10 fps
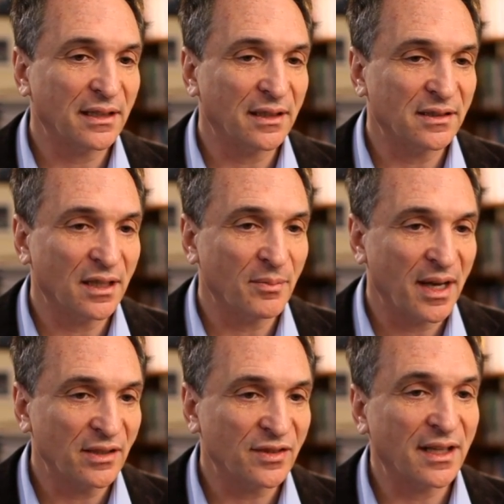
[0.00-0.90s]
cada dia
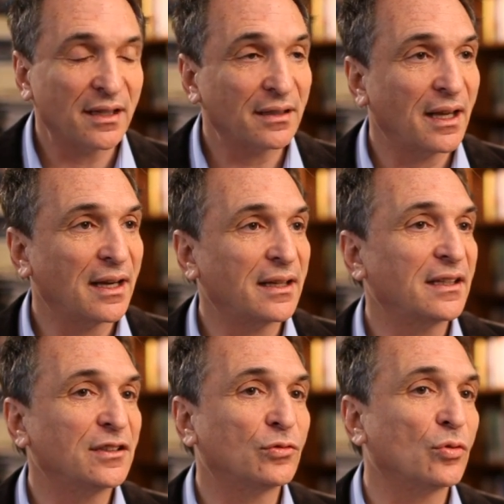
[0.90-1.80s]
mais fica clara que é
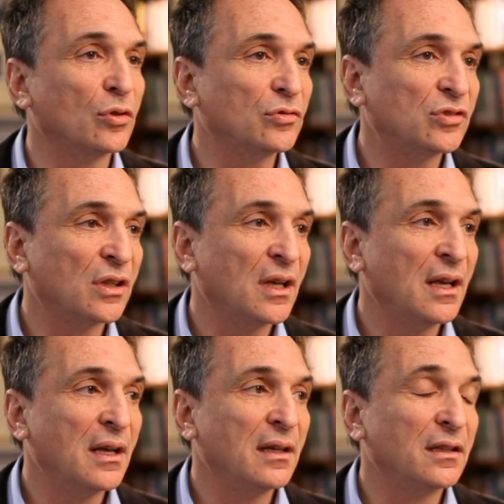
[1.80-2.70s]
de todos
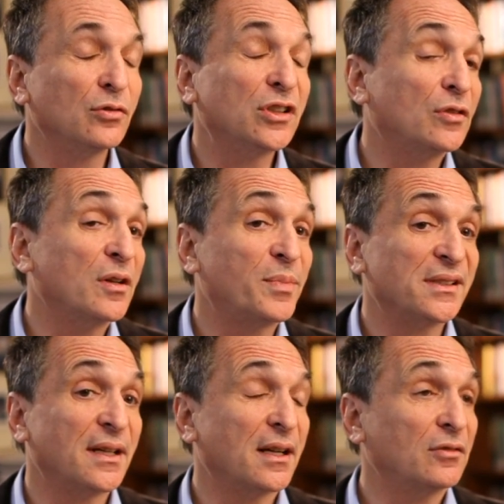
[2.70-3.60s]
e o setor
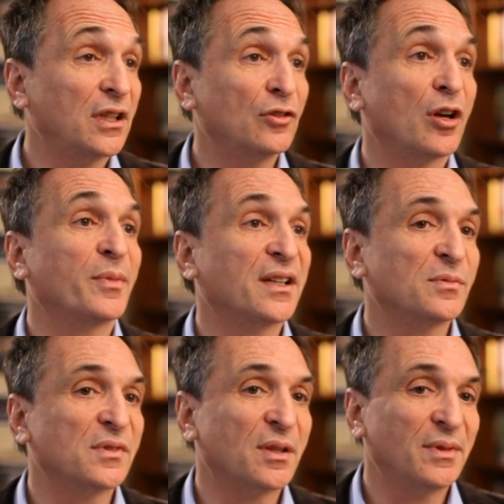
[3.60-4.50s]
empresarial tem enorme
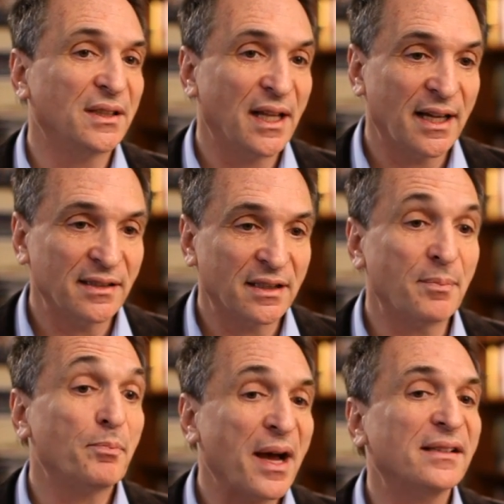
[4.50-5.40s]
responsabilidade que
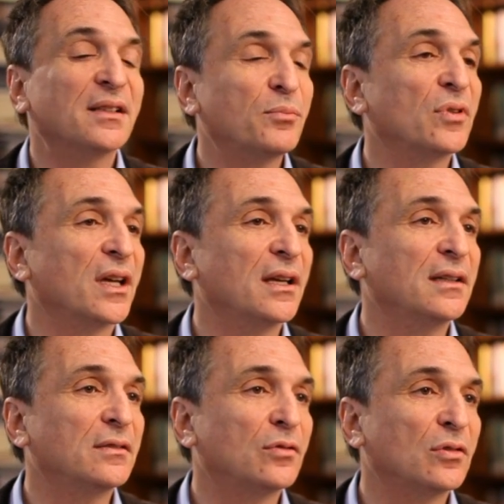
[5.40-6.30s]
passa por
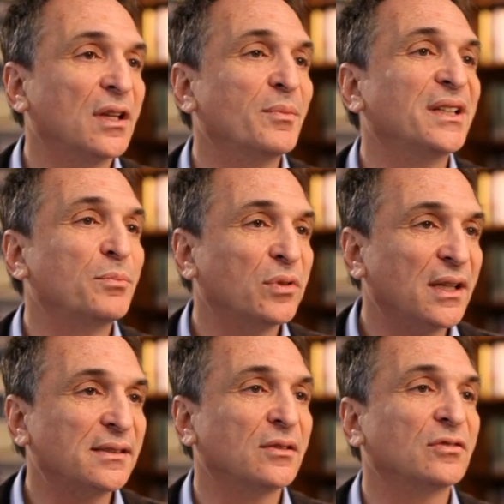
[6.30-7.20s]
ele toda a
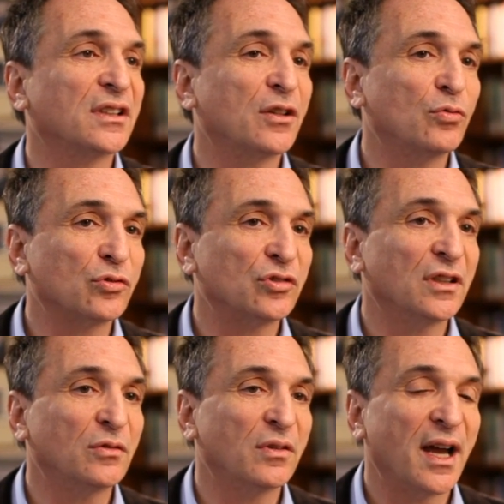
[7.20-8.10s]
manipulação de recursos
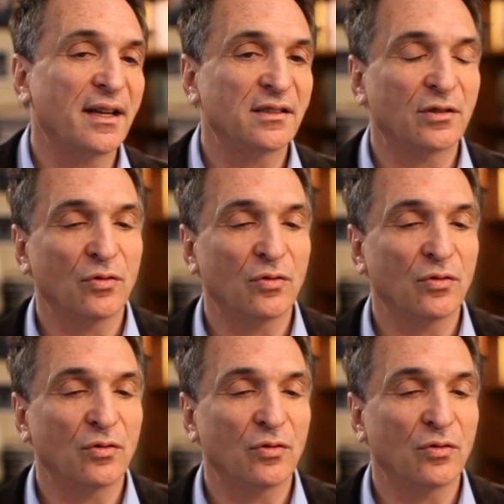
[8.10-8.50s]
naturais, de